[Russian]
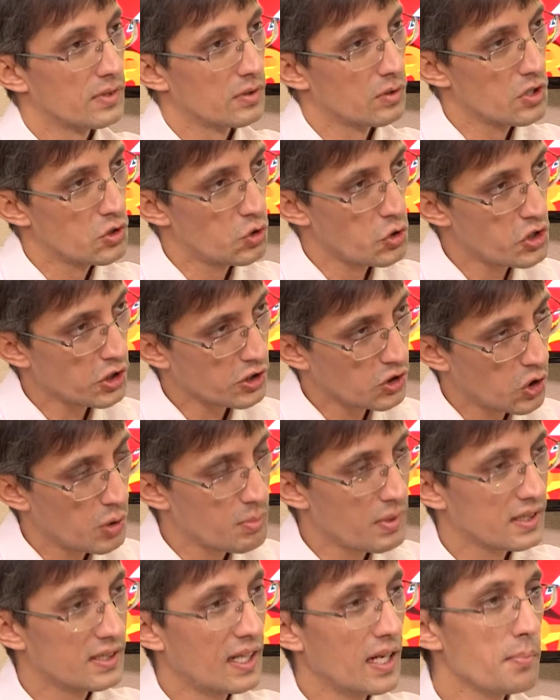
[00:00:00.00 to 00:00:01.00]
источника
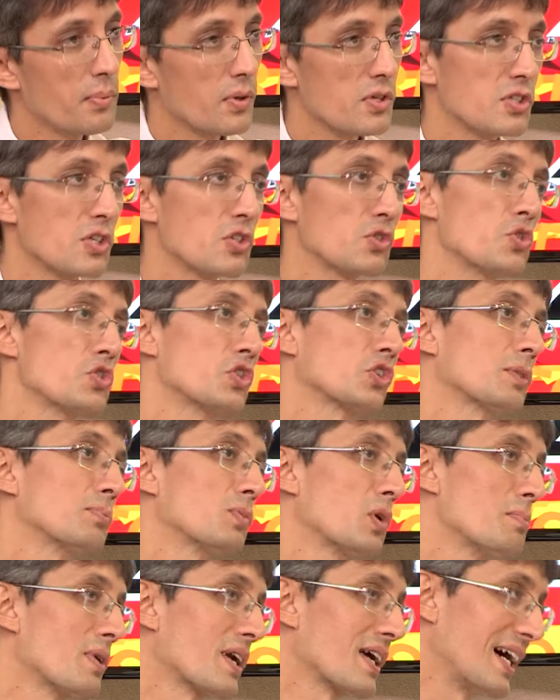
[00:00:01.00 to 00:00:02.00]
номер три просто источником
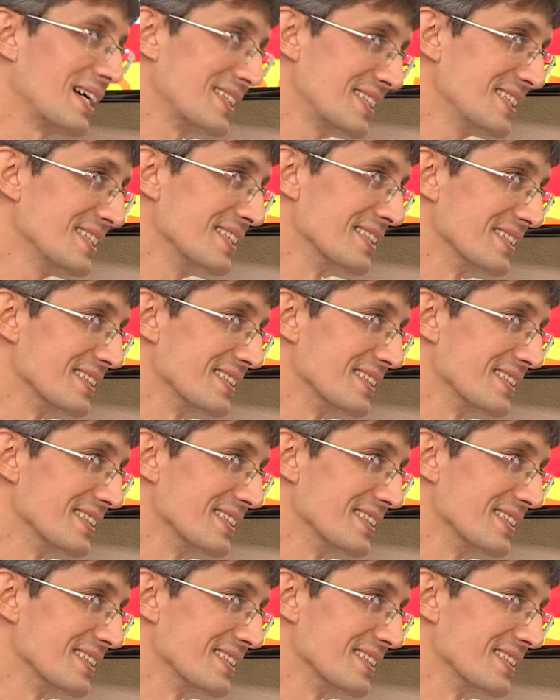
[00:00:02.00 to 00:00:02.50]
номер один.